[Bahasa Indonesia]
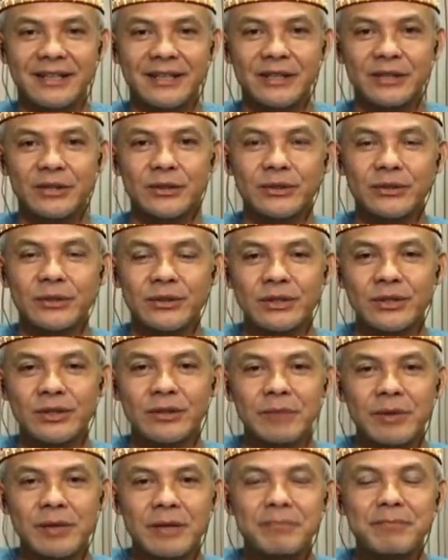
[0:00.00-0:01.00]
untuk
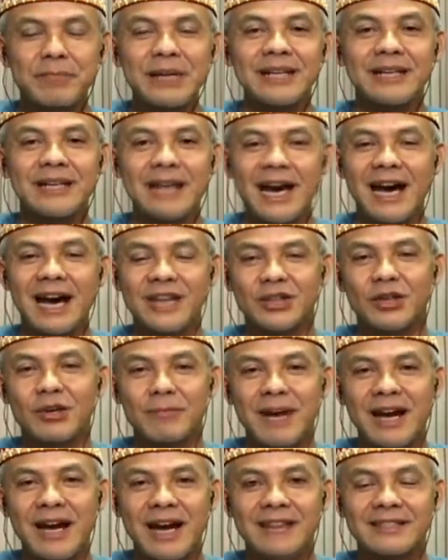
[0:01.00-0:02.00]
berpindah atau
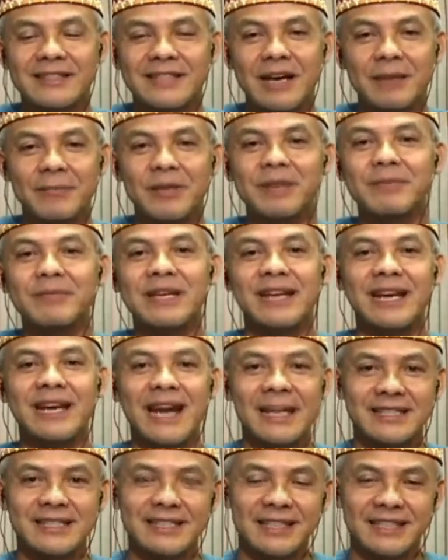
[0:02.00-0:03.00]
mengajak
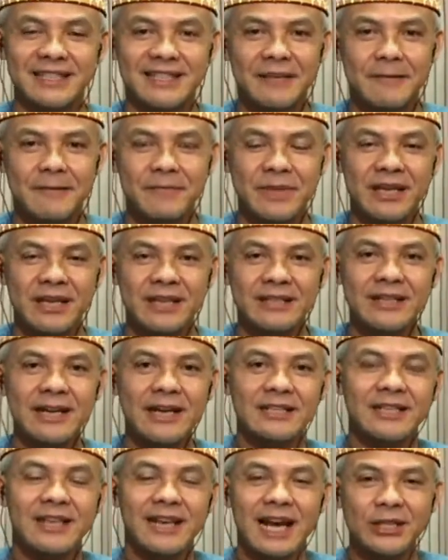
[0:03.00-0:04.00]
bermigrasi
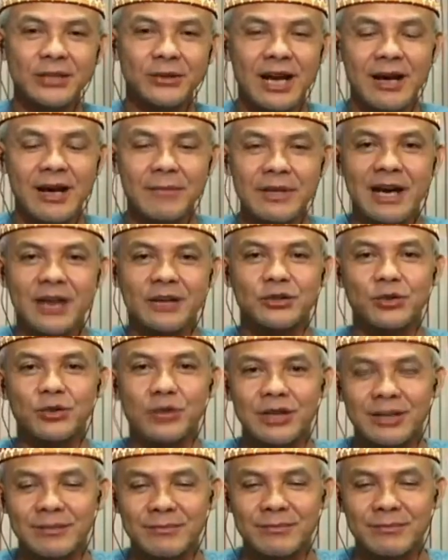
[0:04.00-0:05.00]
dari silaturahmi yang
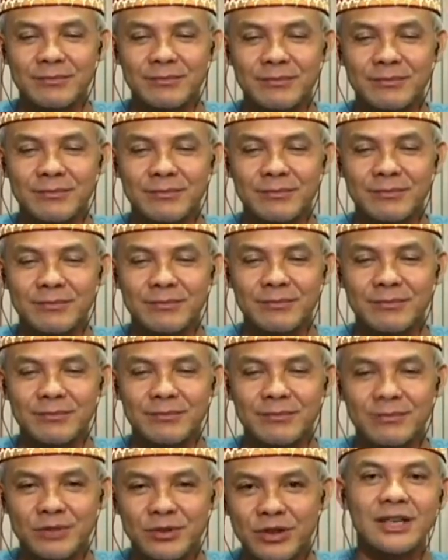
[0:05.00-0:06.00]
sungkem-sungkem ketemu
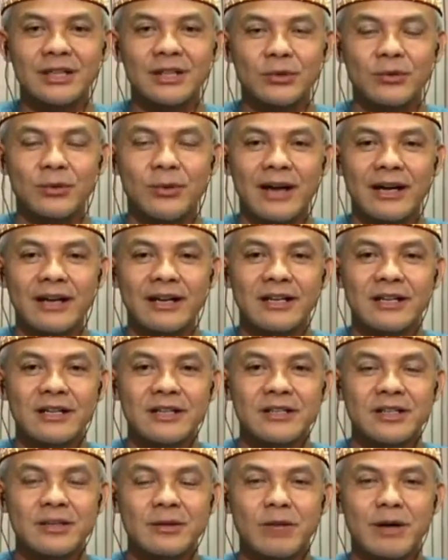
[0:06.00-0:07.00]
orang tua
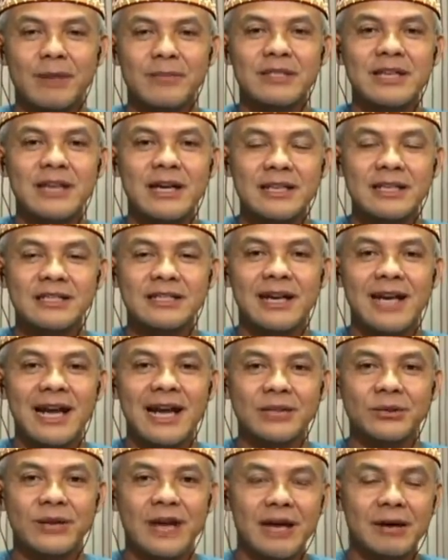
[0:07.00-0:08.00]
semua menjadi
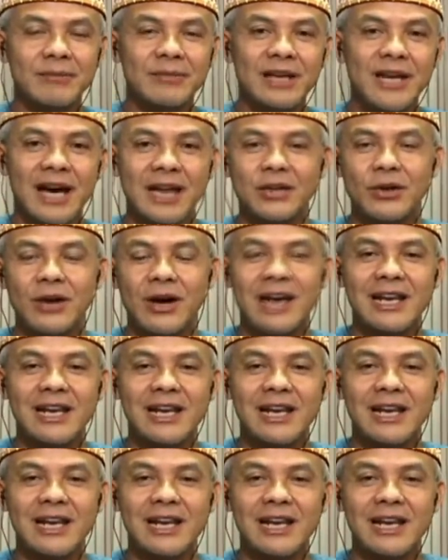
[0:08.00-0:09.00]
silaturahmi atau halal
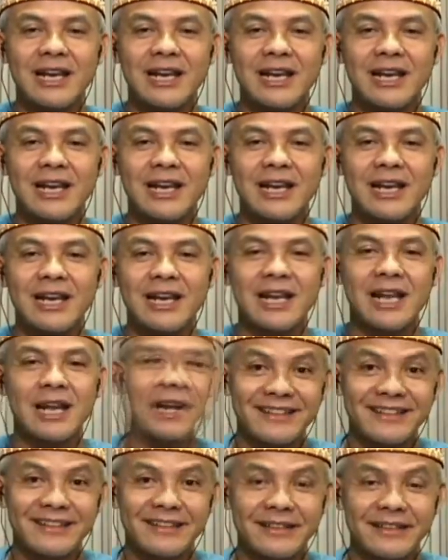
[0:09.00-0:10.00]
bihalal digital
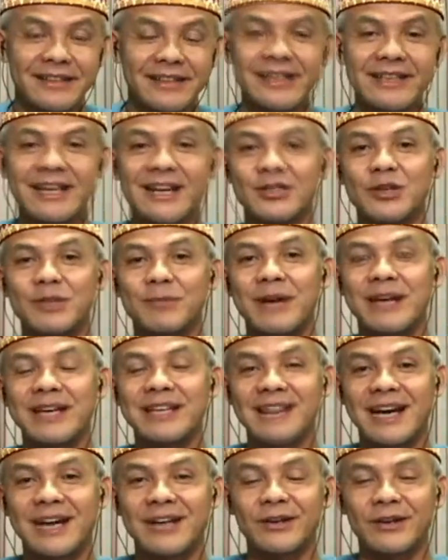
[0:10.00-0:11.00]
ini yang coba
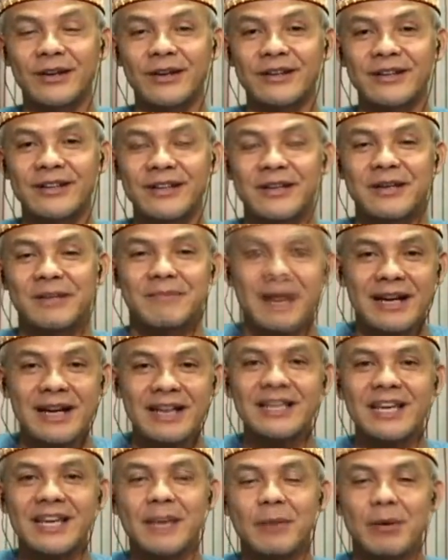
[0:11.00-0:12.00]
kita dorong maka
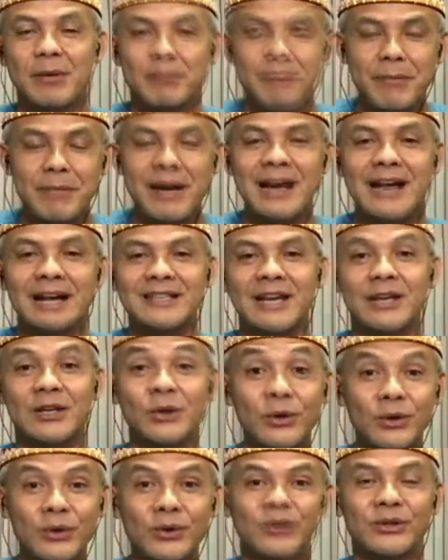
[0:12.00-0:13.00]
saya pemanasan
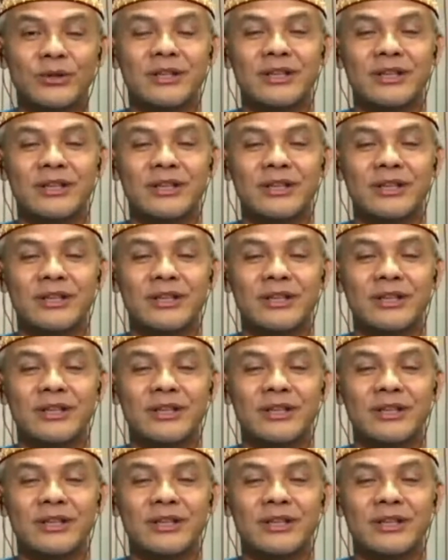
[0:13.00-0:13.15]
dulu